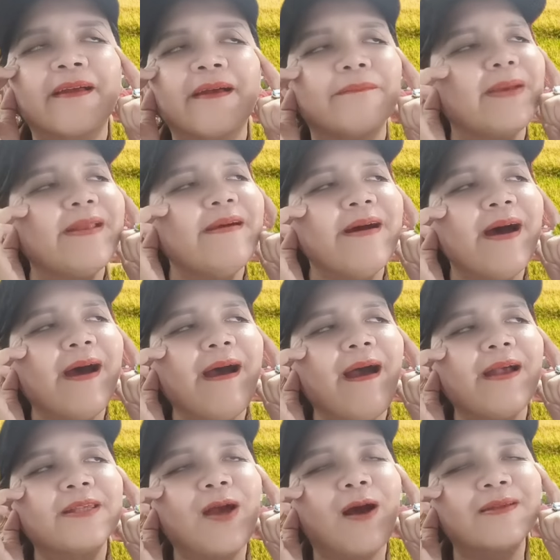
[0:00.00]
mấy đứa
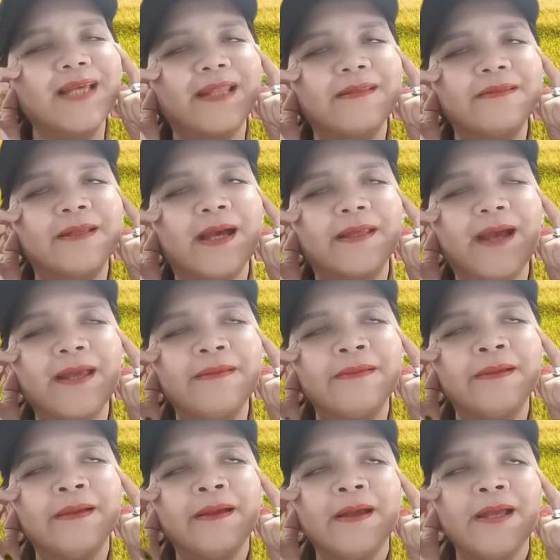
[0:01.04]
uh, sành uh, coi
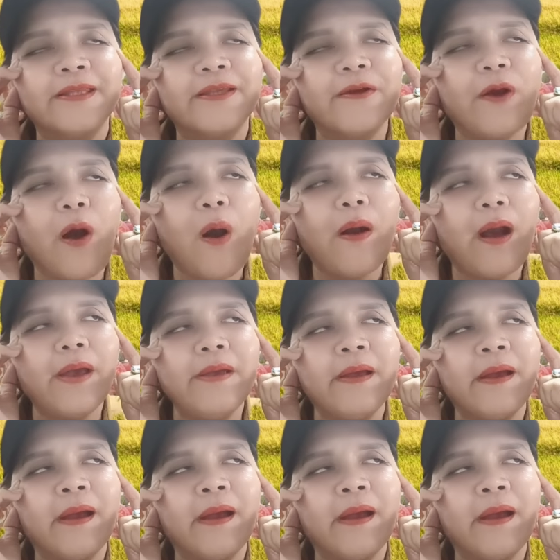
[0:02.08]
cho cô coi